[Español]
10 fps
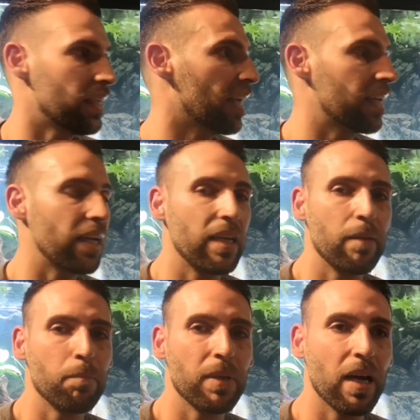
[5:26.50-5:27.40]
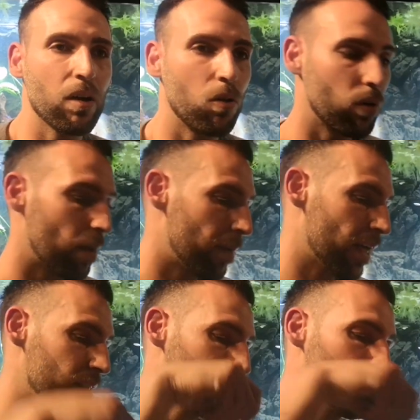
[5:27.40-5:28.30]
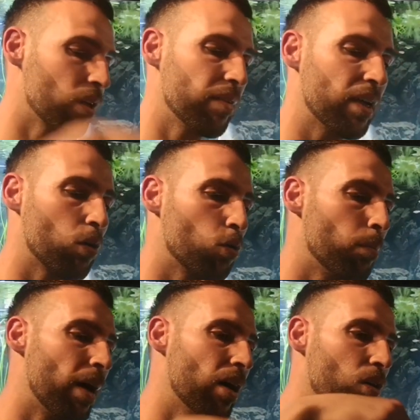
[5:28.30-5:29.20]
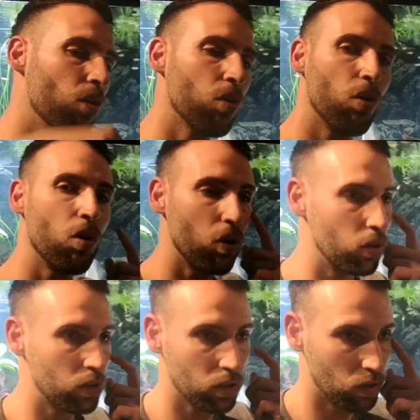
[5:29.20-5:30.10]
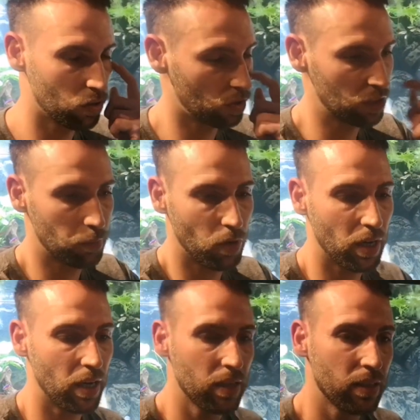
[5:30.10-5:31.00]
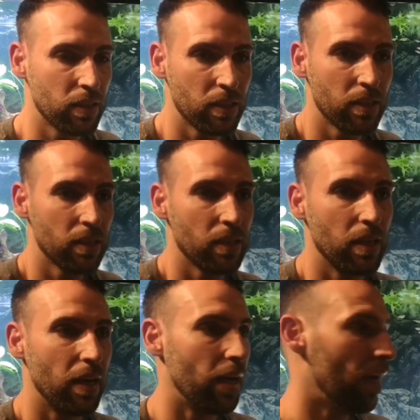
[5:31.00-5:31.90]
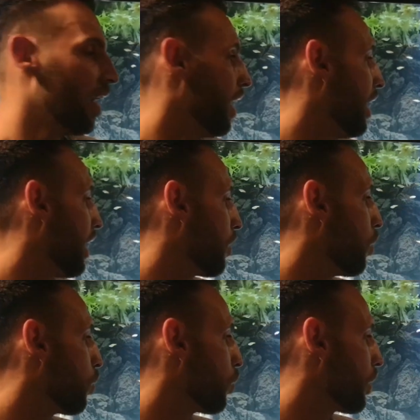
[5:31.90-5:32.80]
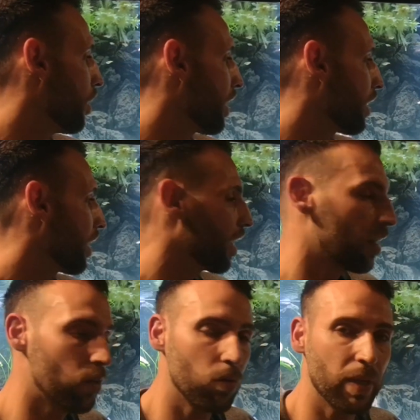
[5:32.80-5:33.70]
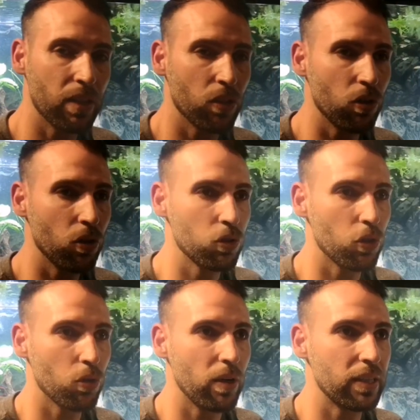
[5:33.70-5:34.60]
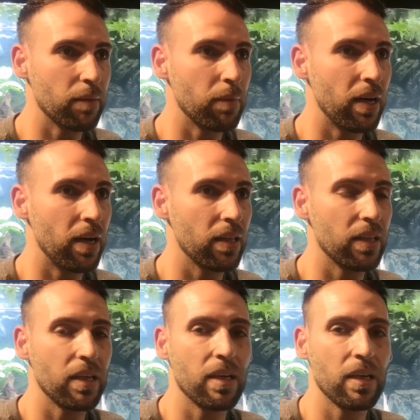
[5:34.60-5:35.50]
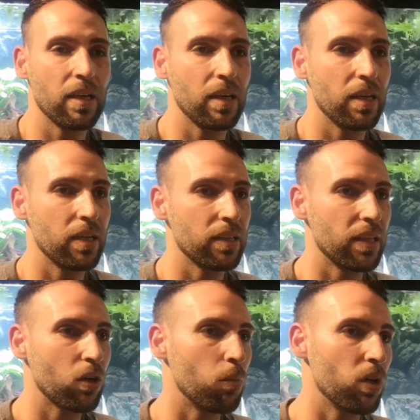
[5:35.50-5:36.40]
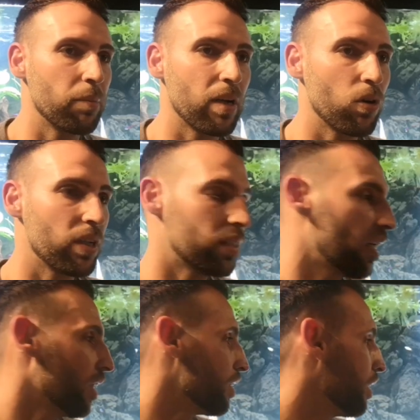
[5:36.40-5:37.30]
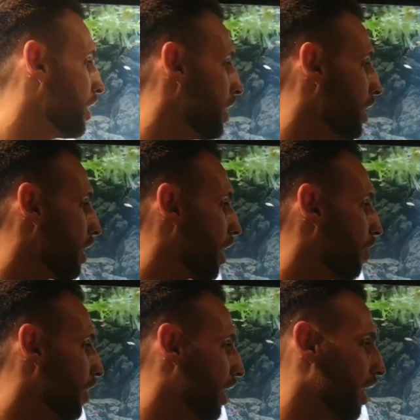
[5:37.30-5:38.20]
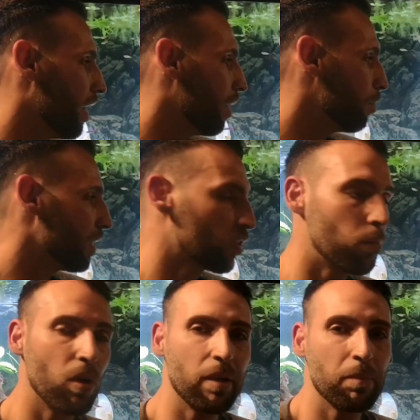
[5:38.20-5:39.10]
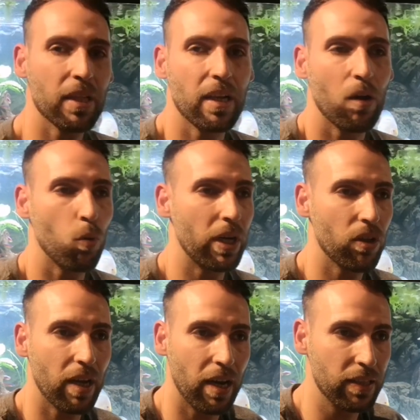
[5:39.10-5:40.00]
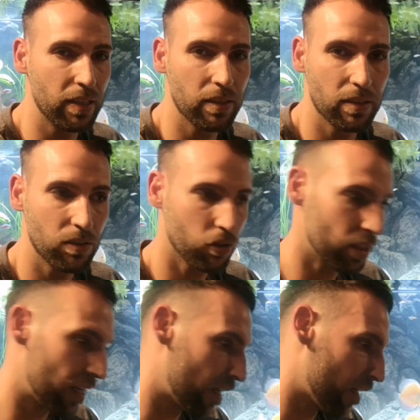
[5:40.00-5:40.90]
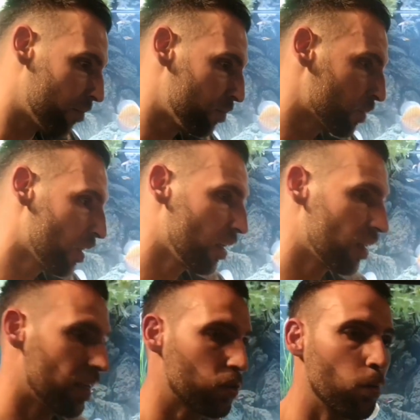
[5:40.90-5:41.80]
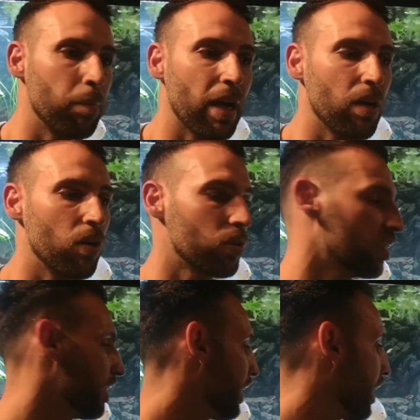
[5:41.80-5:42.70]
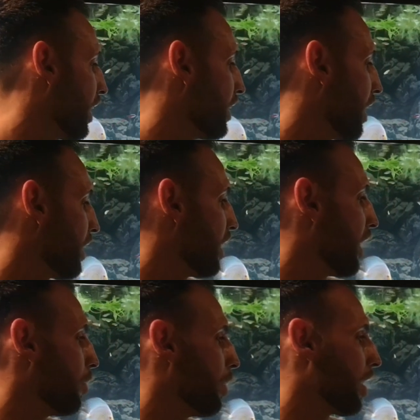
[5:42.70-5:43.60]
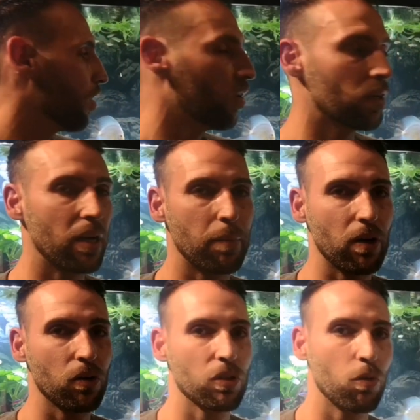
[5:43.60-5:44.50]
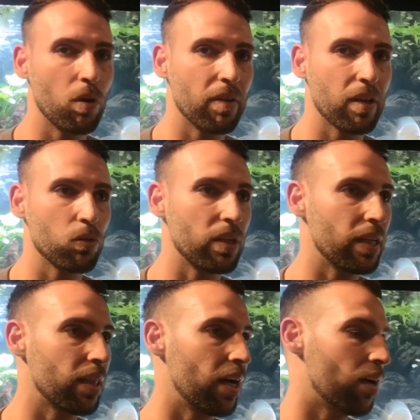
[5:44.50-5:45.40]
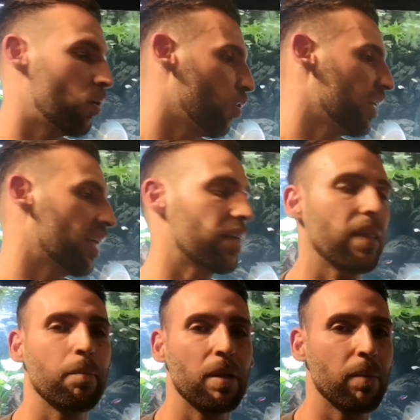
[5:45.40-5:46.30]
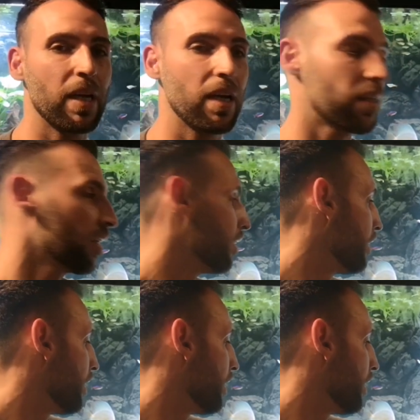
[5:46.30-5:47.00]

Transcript: y hay quien limpia con aparatitos que vienen con un mango, con, con esponja. Eh, conclusión que he sacado viendo todo el tema de, de cómo limpiar los cristales, que al final limpies como limpies, el acuario se araña. O sea, si es con perlón, se te queda tierrita en el perlón, el perlón si lo vuelves a utilizar, o ya sea de primeras,